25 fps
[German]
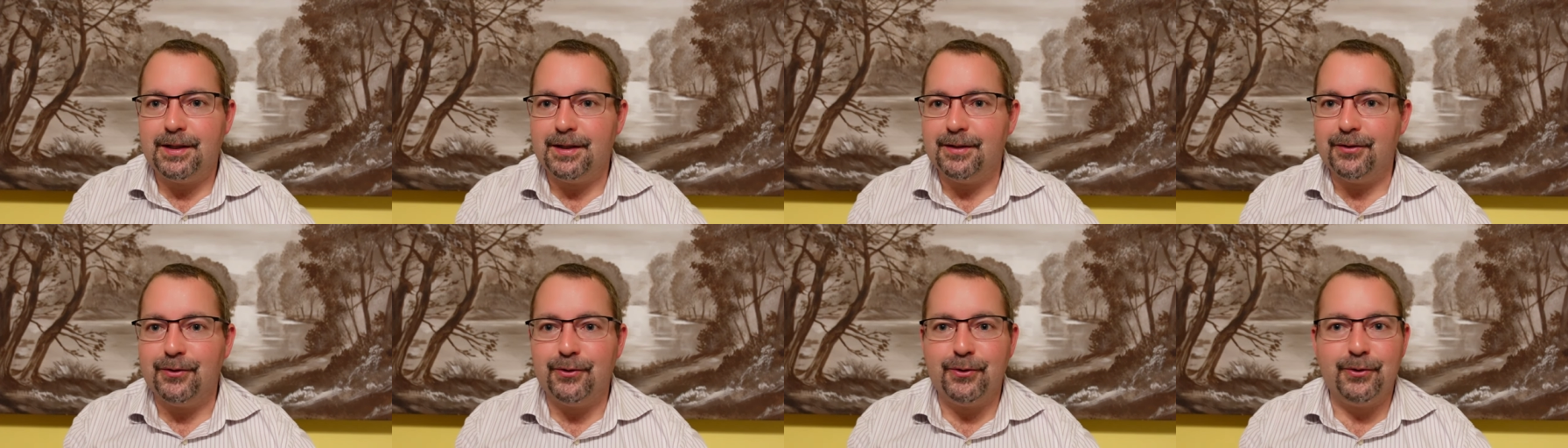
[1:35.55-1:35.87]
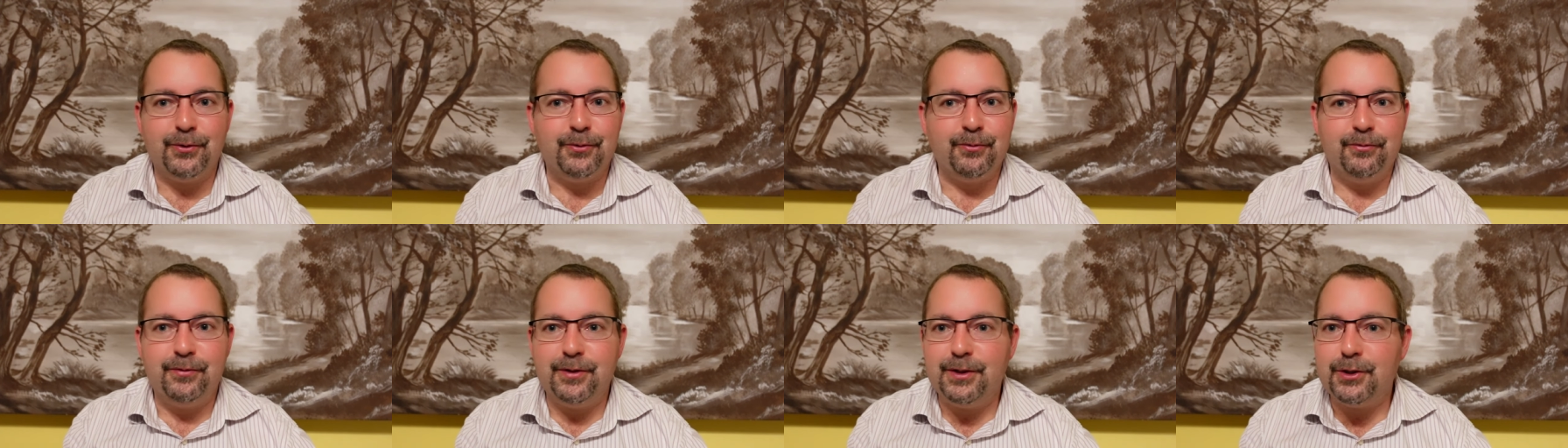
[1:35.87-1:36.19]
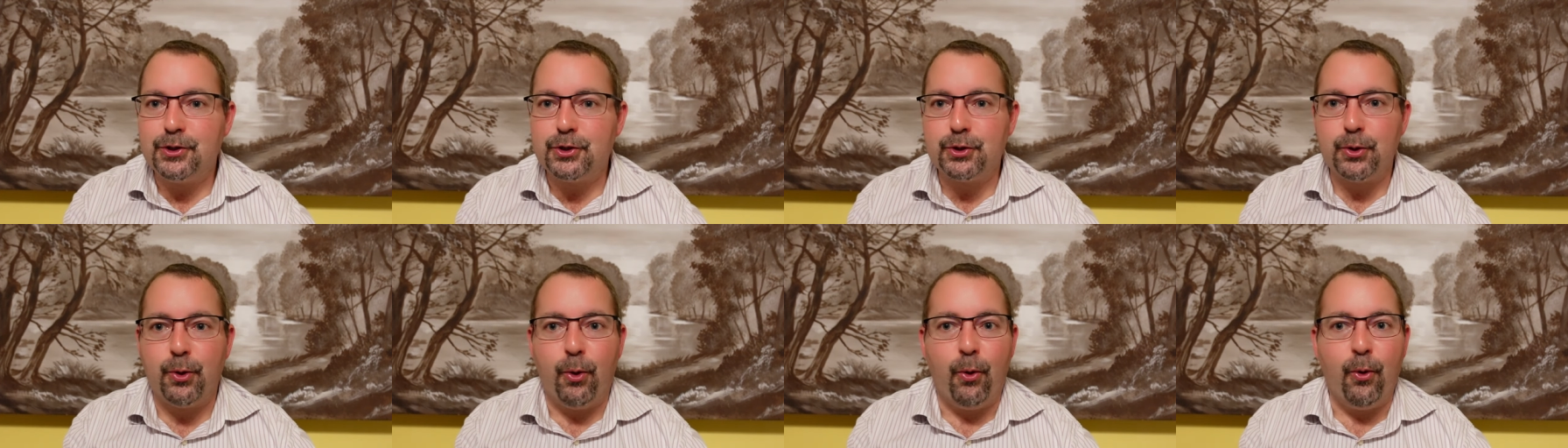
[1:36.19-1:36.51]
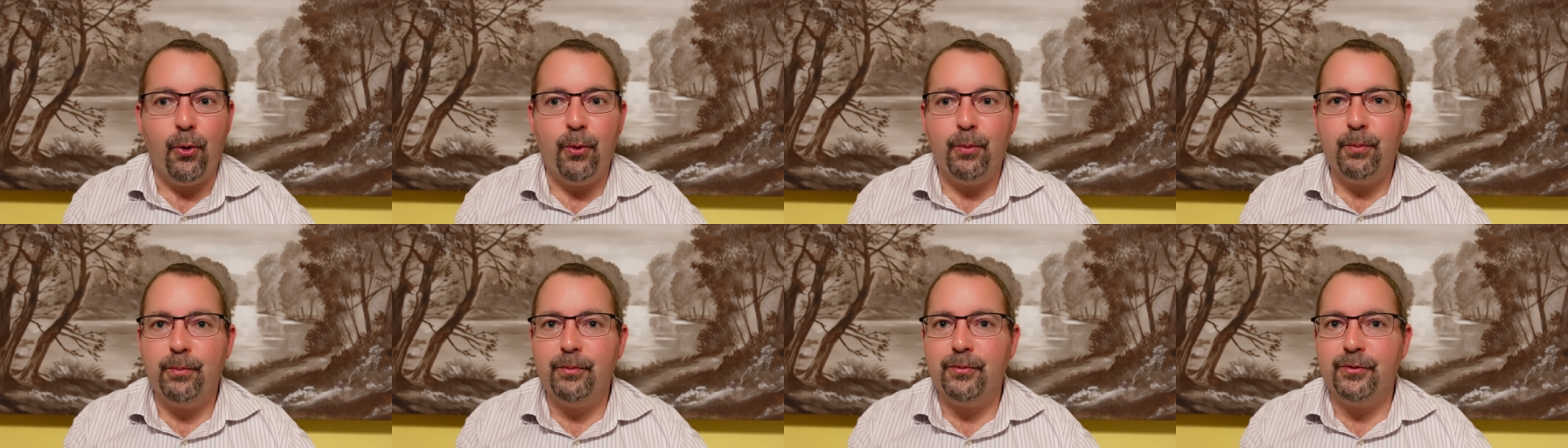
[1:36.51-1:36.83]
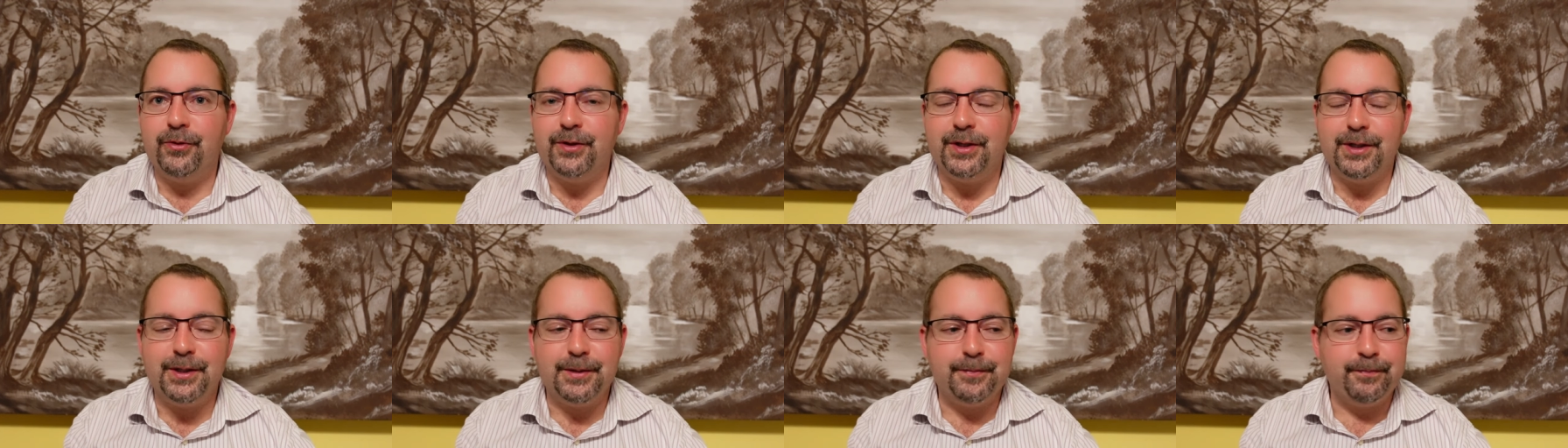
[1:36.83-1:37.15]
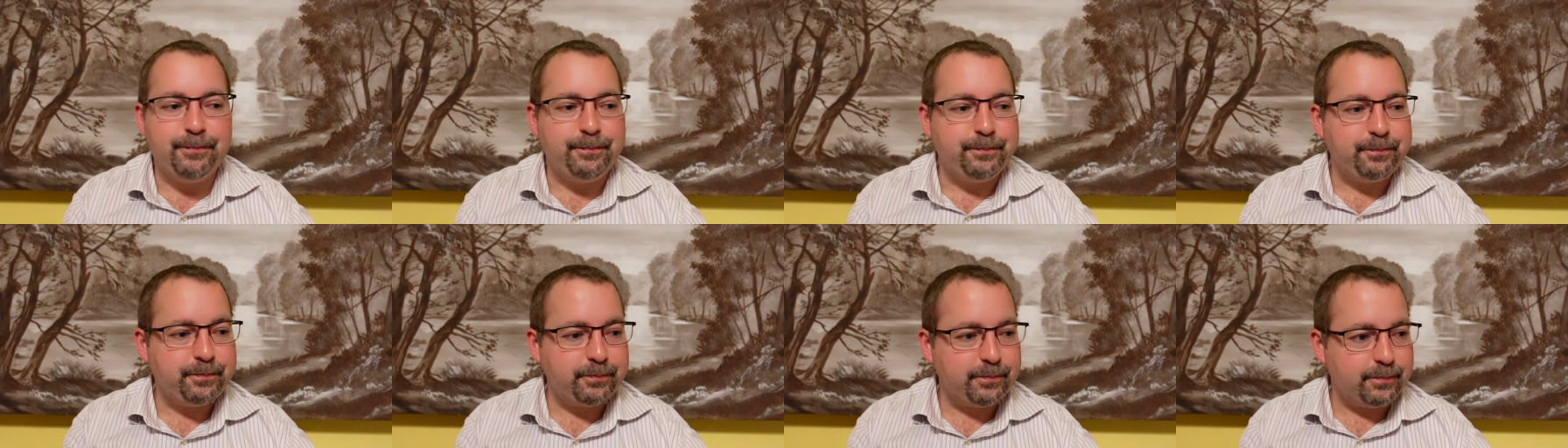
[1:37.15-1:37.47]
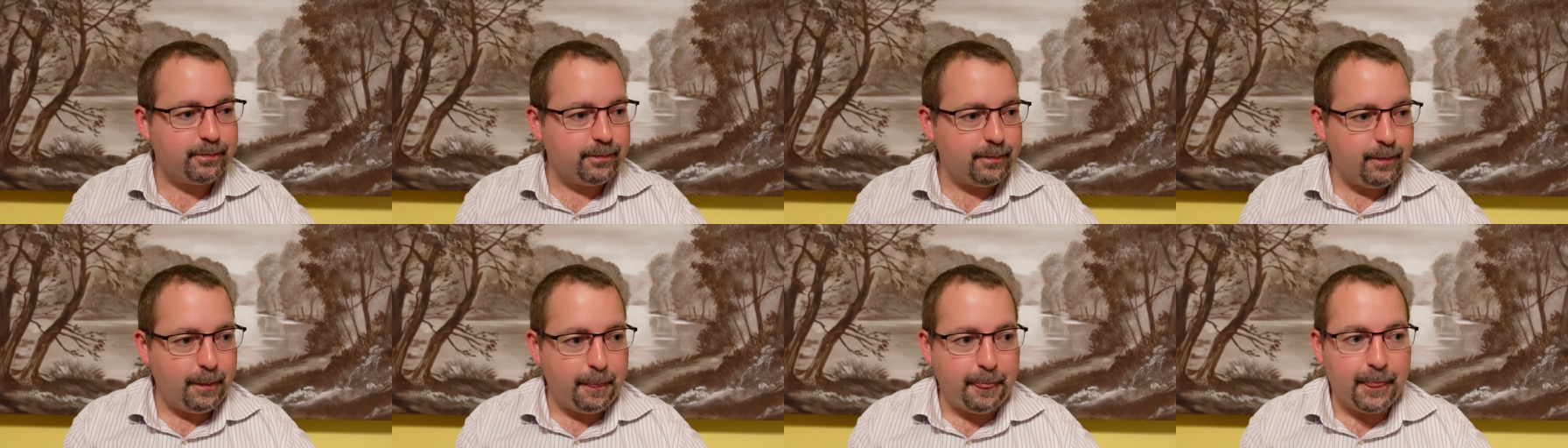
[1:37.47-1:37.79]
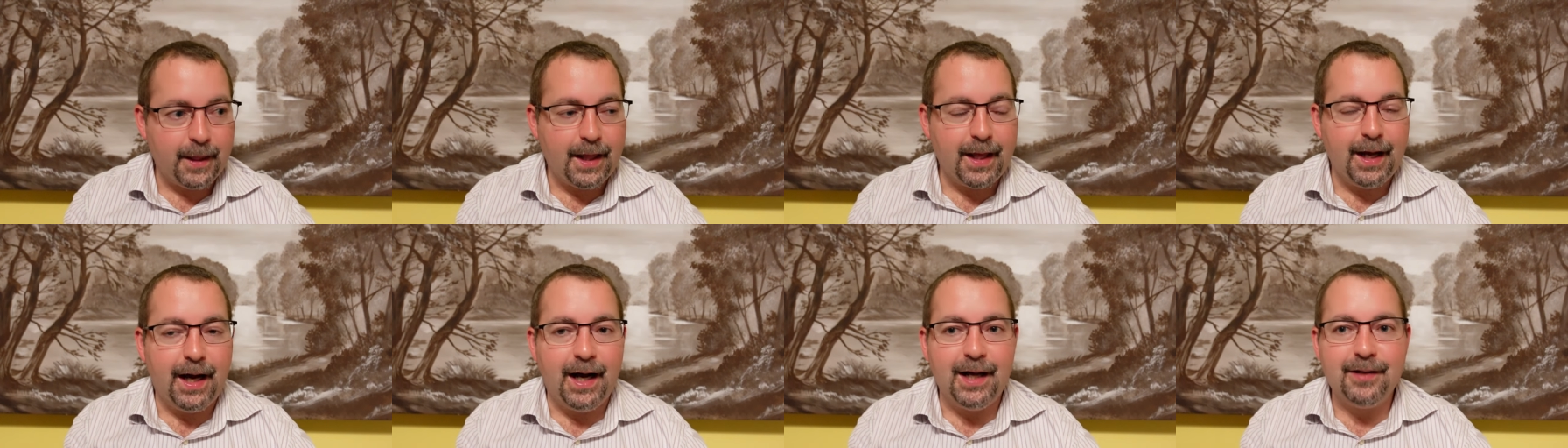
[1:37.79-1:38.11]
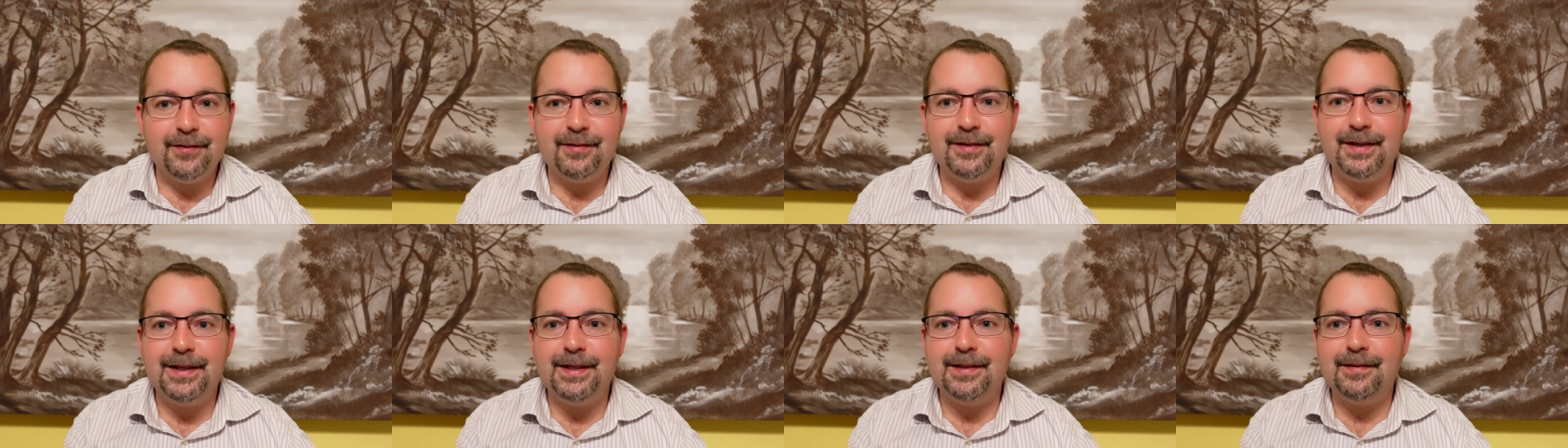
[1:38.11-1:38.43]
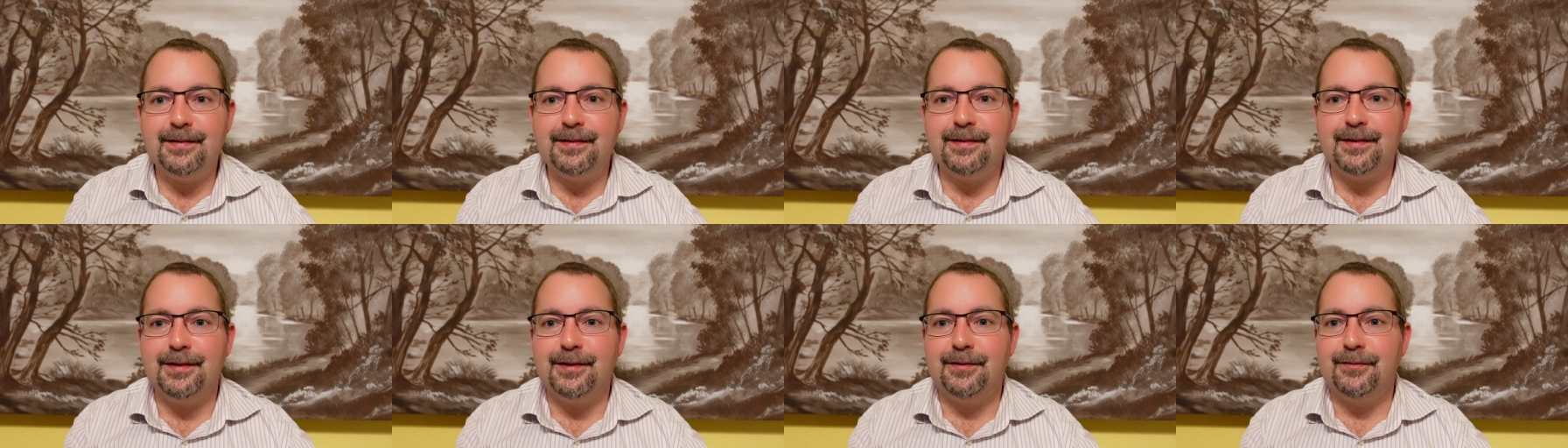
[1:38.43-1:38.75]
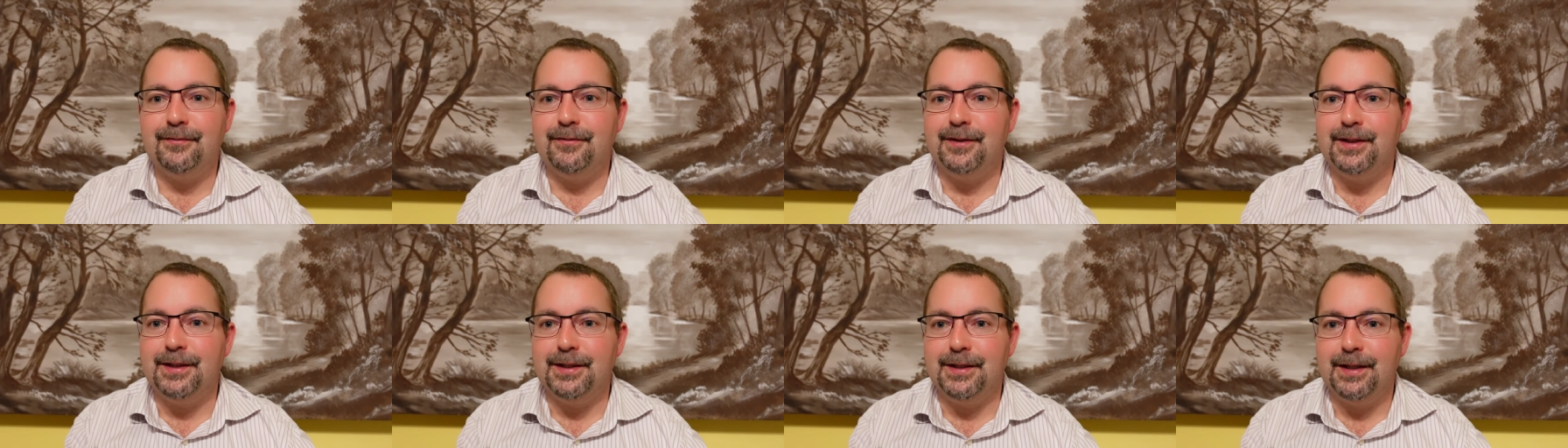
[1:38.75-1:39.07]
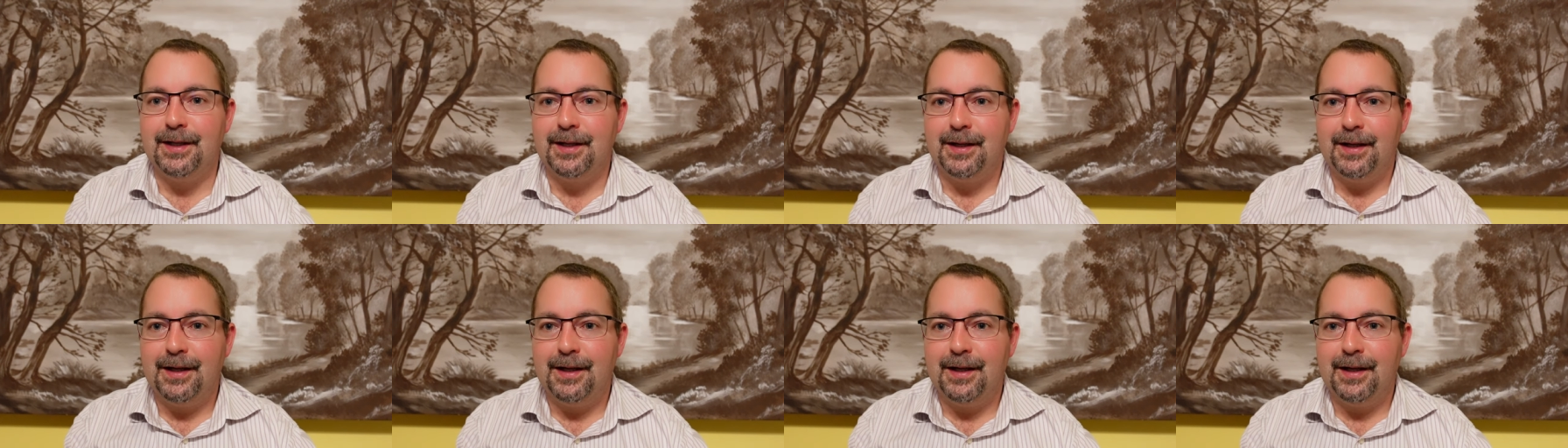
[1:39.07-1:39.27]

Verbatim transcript: also wie Strom, wie Gasnetze wie